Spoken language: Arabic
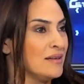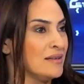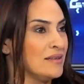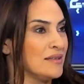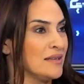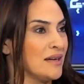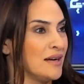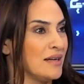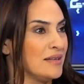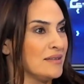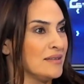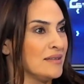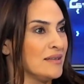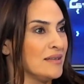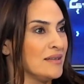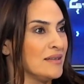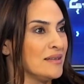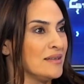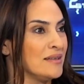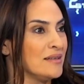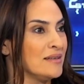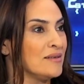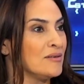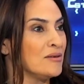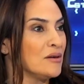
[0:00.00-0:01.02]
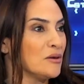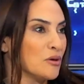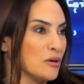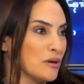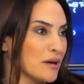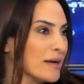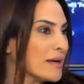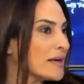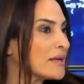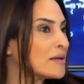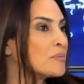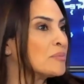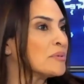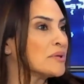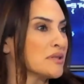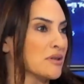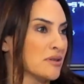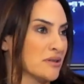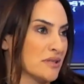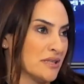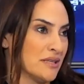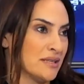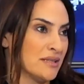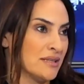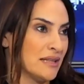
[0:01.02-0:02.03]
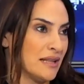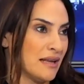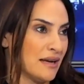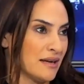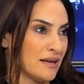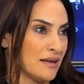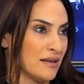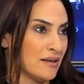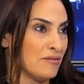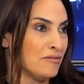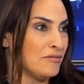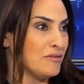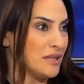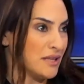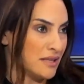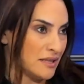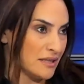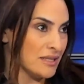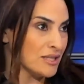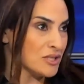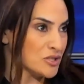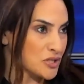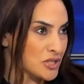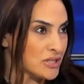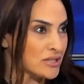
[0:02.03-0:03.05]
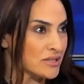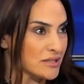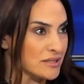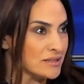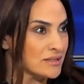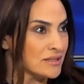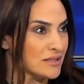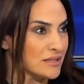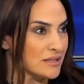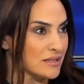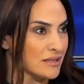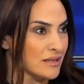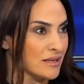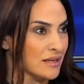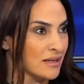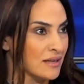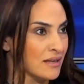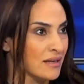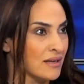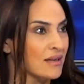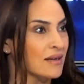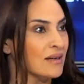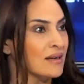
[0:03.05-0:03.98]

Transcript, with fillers: يعني غير بطريقة الأكل في علاجات كثيرة